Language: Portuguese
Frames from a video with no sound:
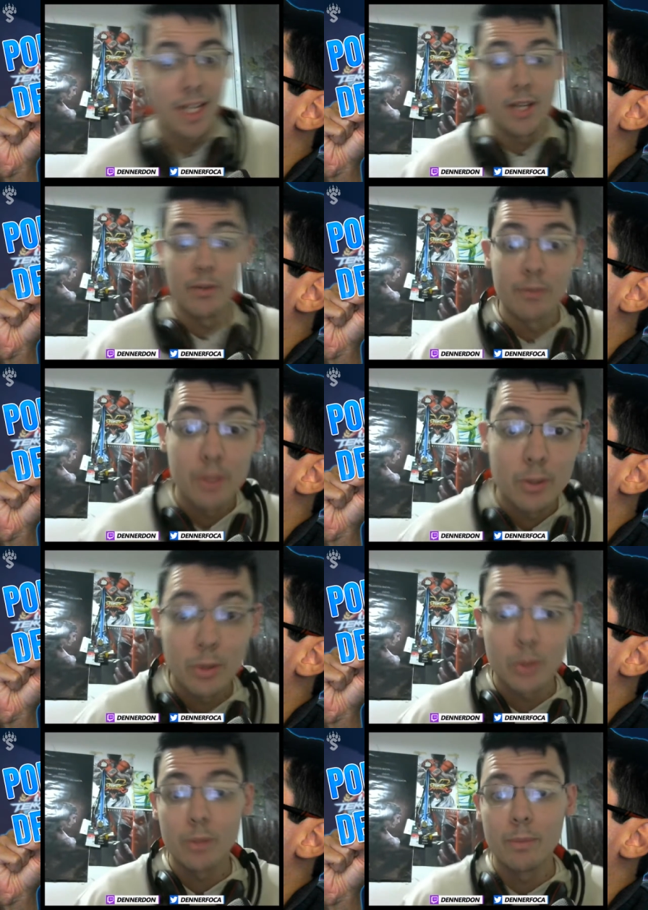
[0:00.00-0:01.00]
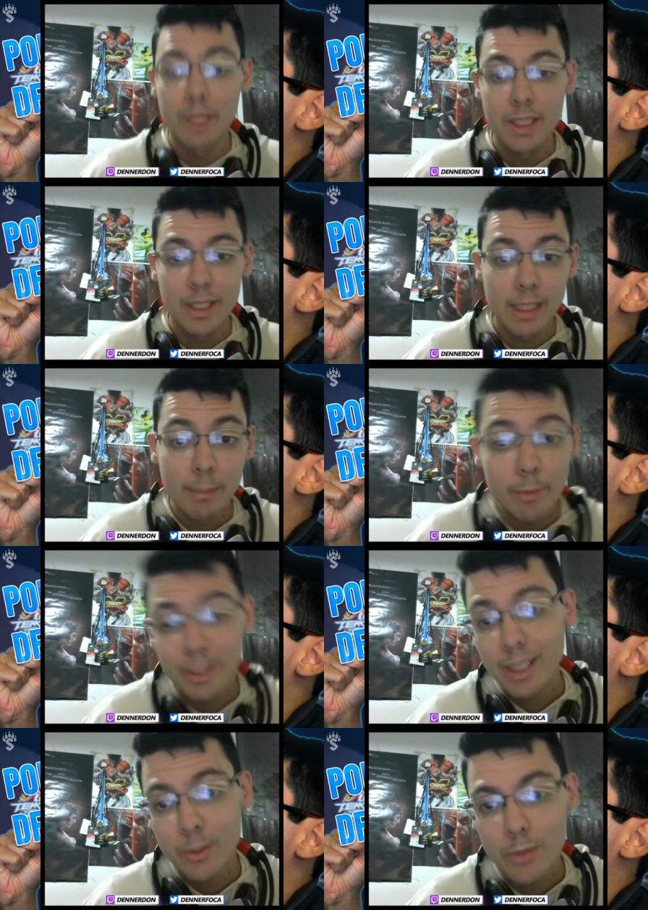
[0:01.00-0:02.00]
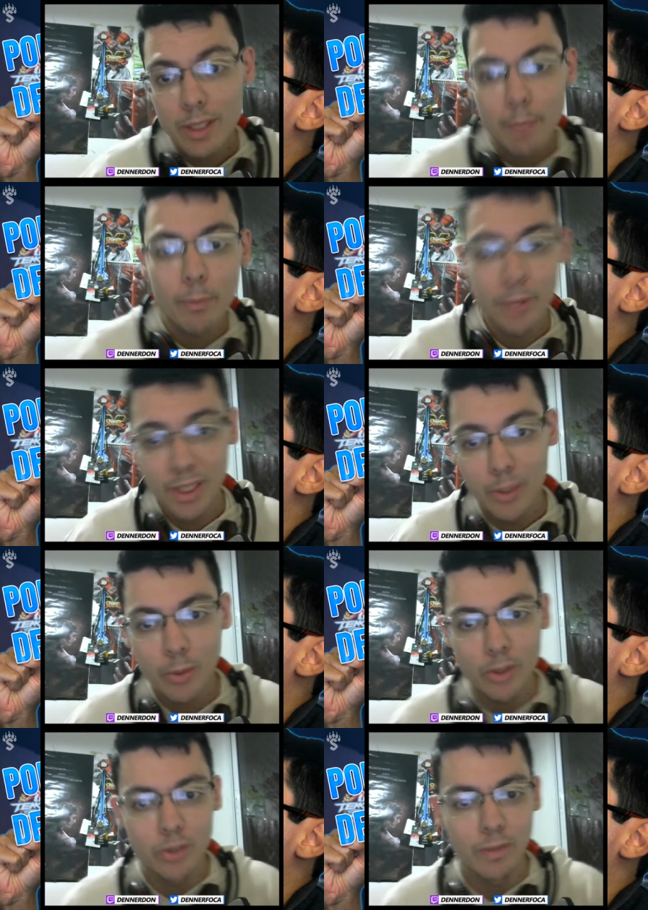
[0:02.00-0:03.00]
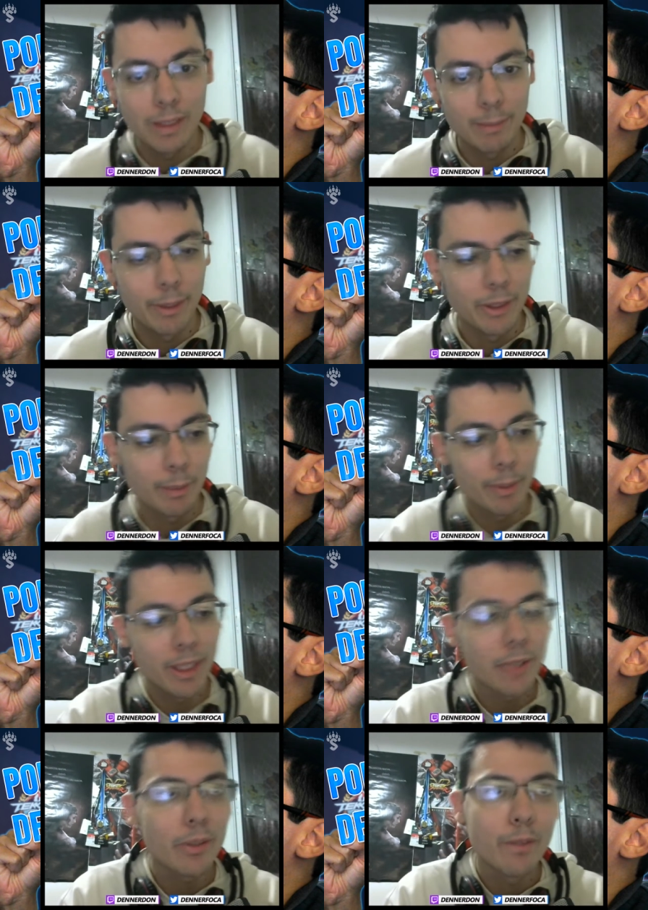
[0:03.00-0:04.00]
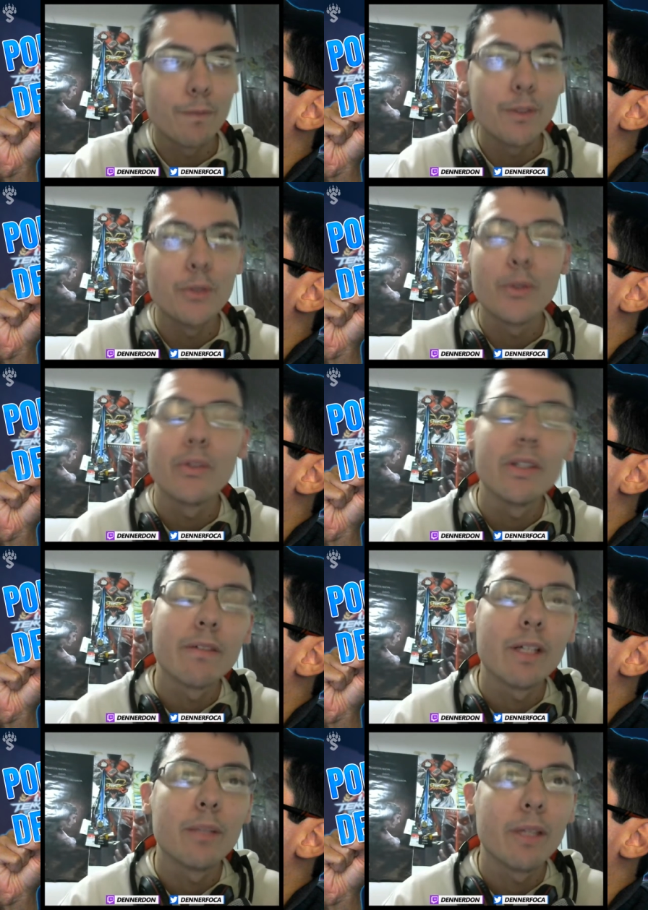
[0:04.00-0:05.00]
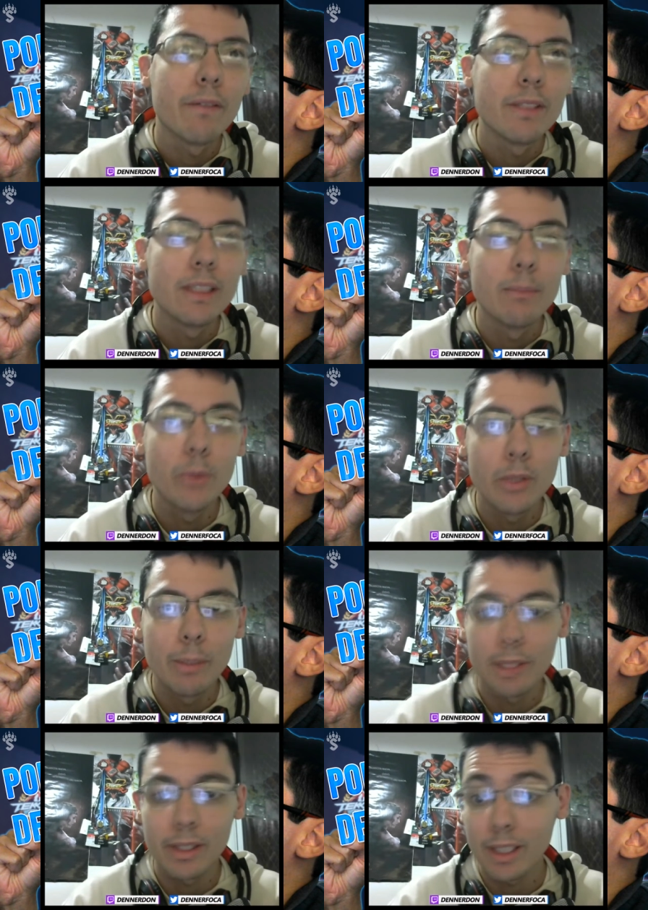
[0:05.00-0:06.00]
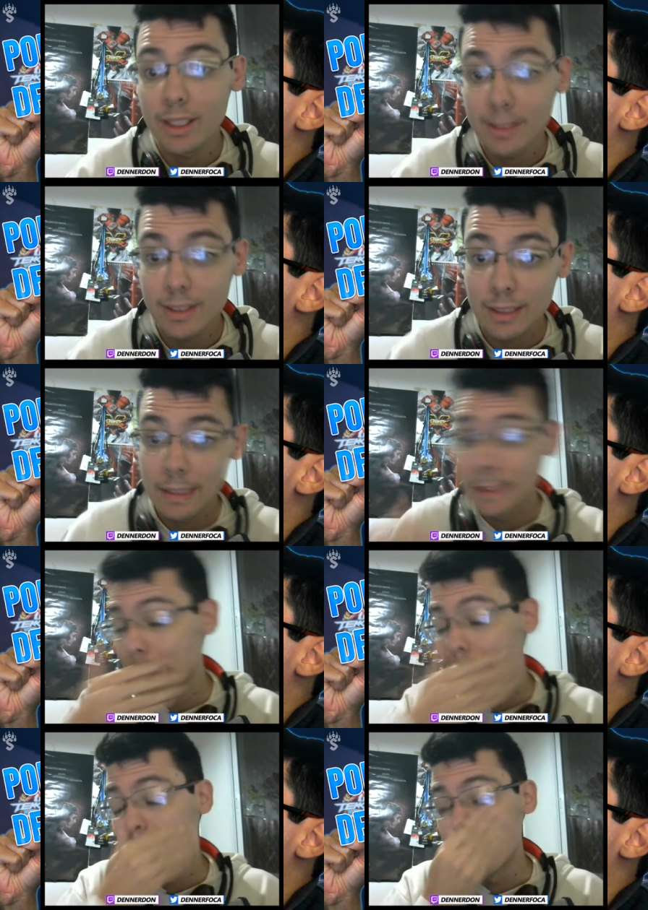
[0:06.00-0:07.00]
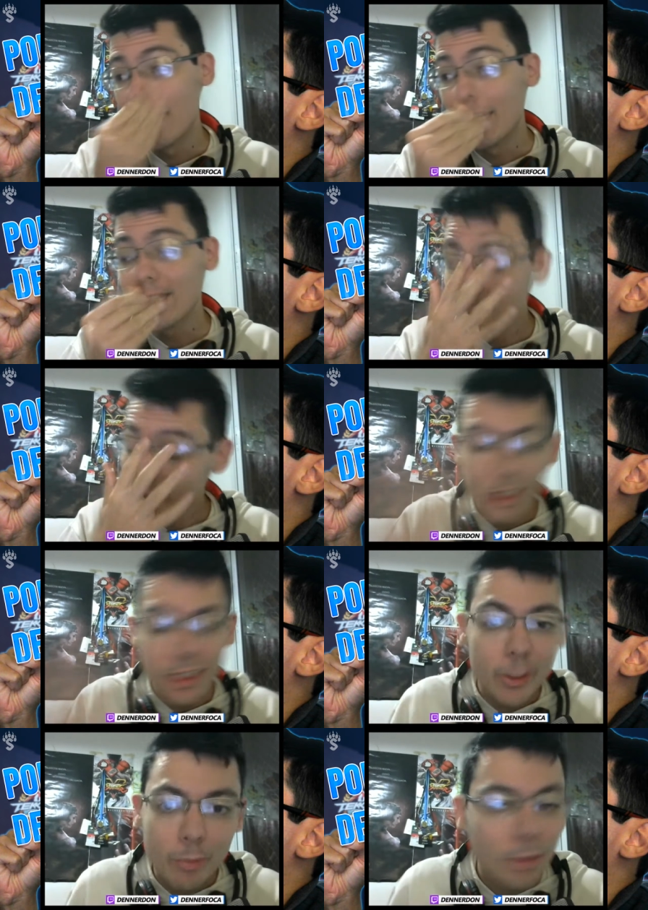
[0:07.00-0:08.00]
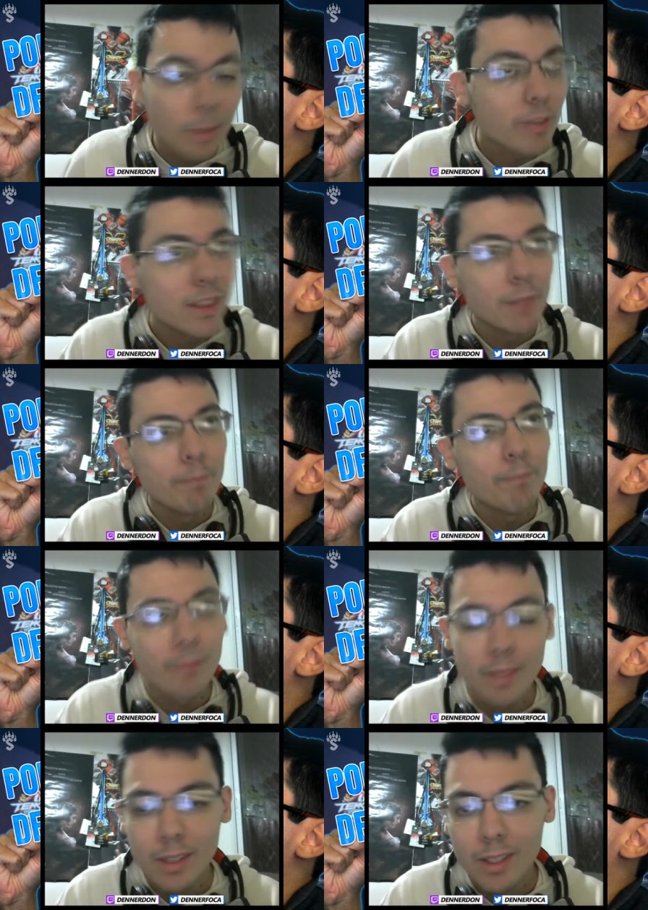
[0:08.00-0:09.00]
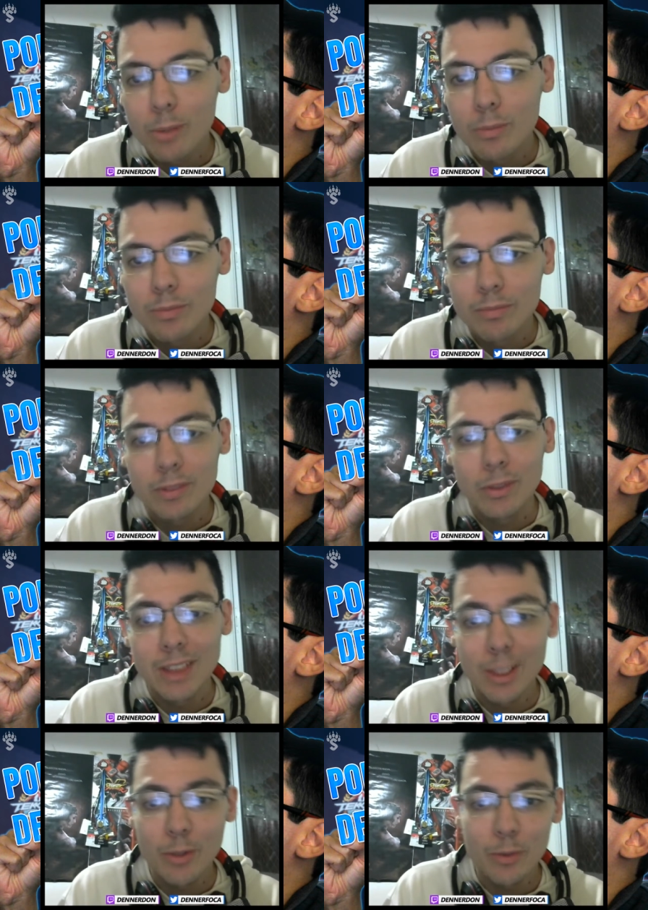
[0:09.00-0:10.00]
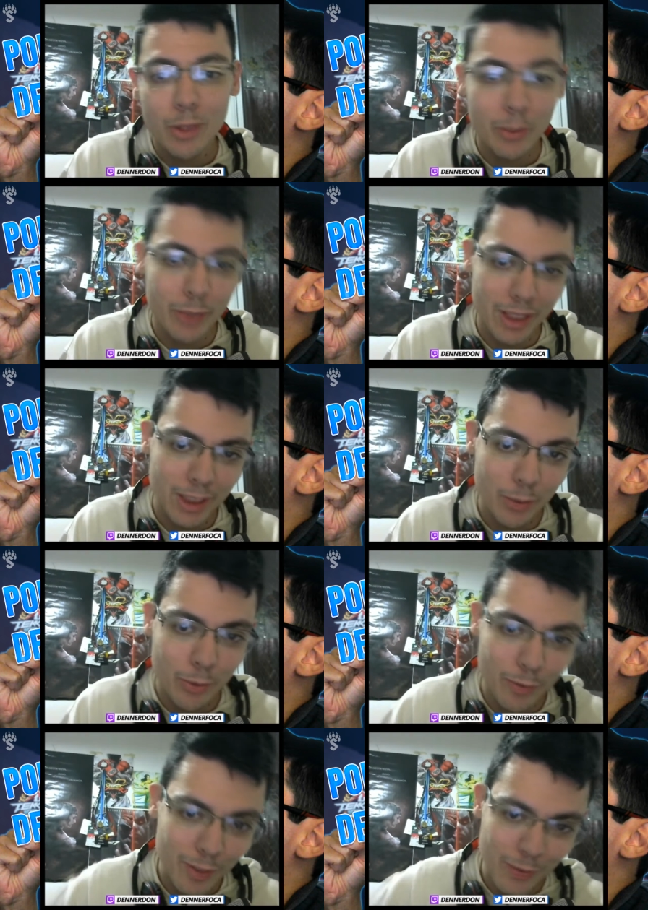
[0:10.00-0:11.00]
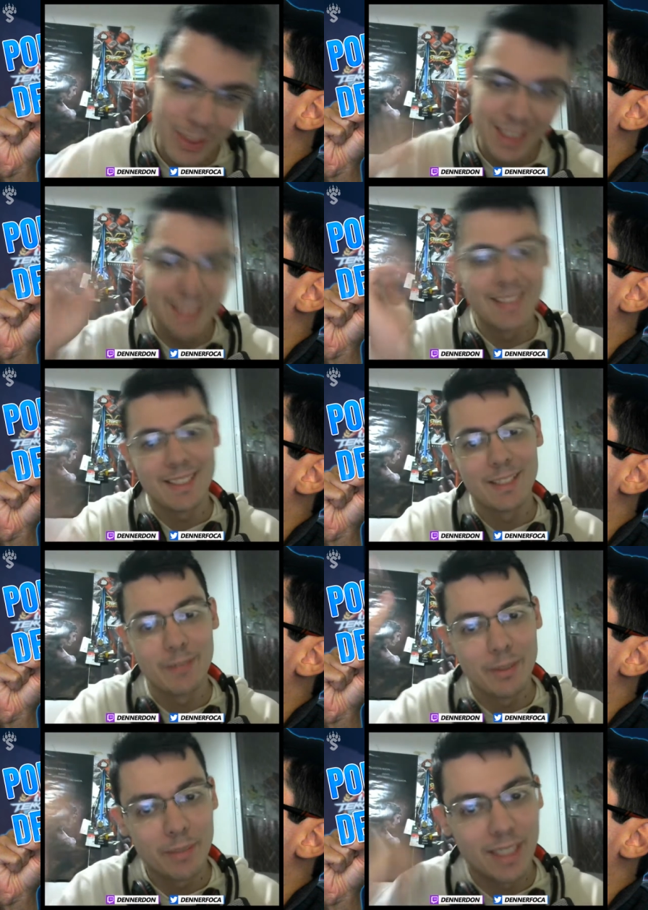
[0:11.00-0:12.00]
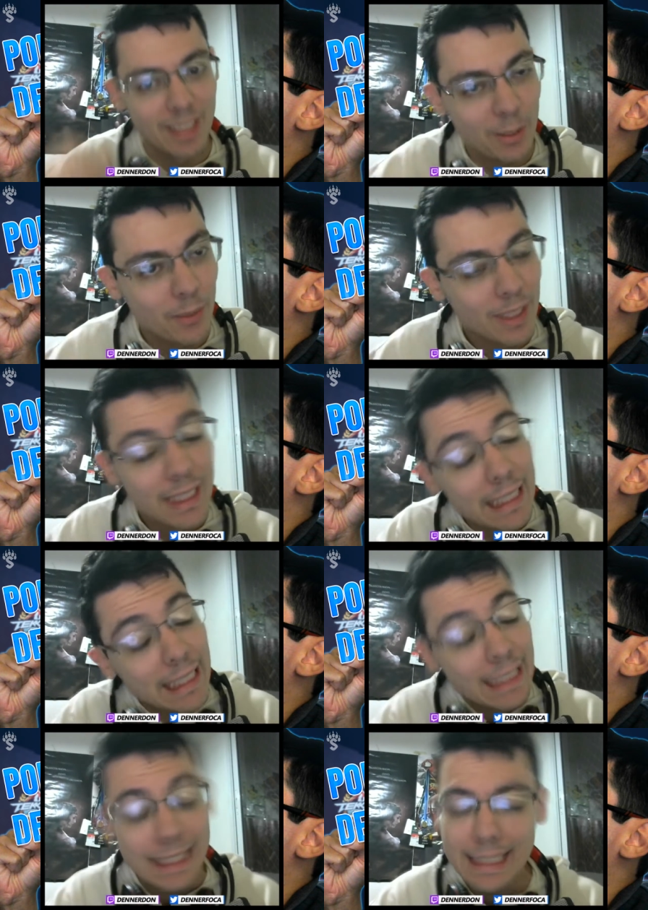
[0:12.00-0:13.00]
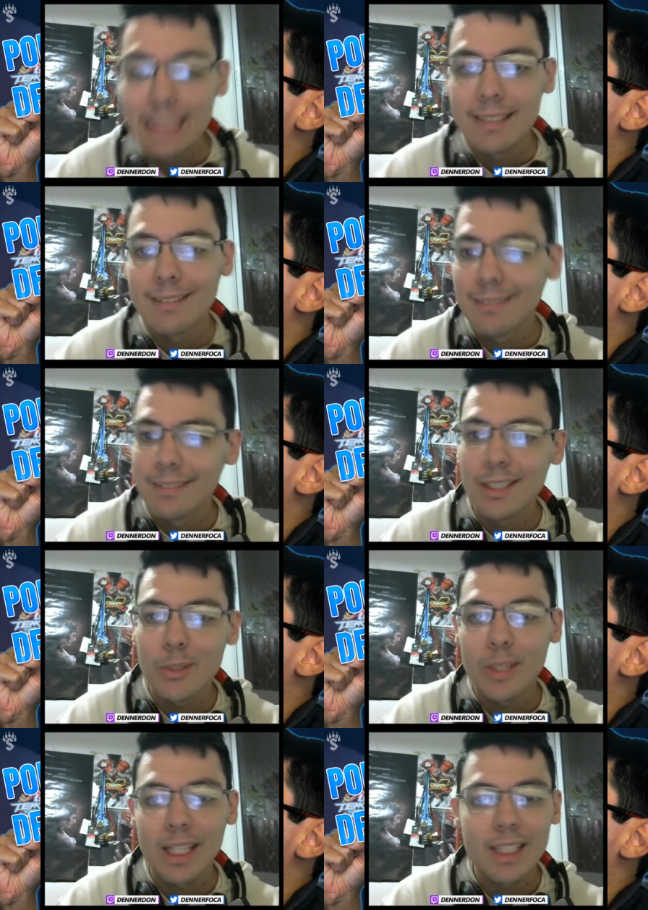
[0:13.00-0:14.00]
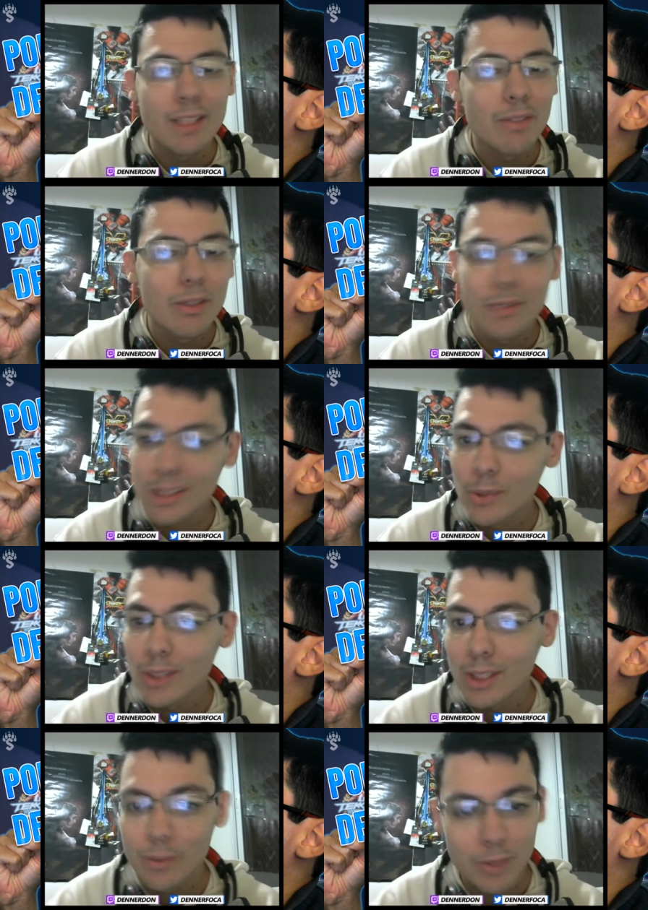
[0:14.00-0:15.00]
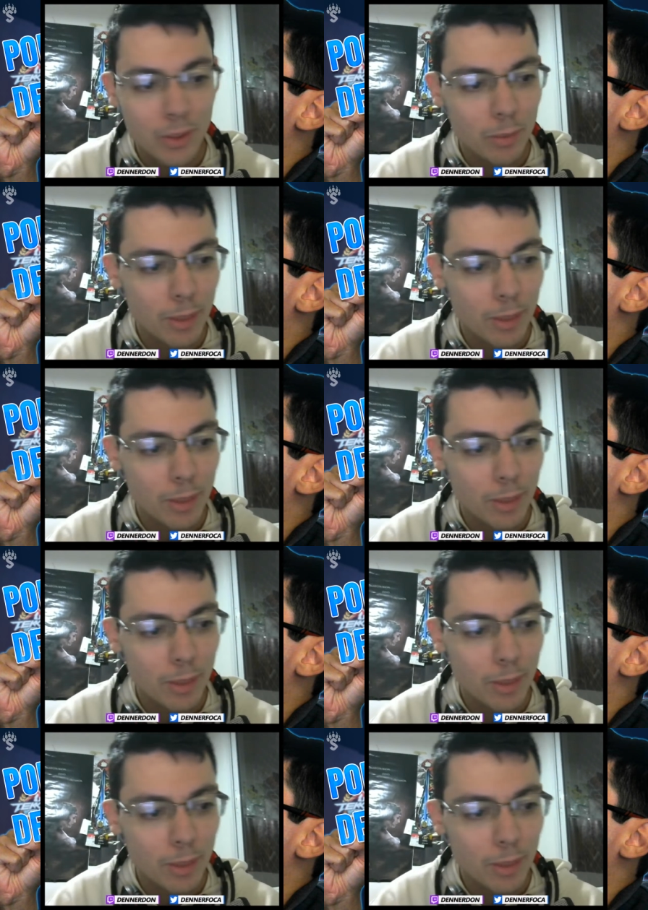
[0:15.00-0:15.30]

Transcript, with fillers: é o vídeo sobre campeonatos, né? Por que, que eu gosto de participar de campeonato, que é um vídeo que eu tinha falado que ia fazer há muito tempo atrás, mas agora que deu pra fazer, então se você é novo aqui no canal, convido você a se inscrever no canal e deixa o like nesse vídeo se você gostar do vídeo,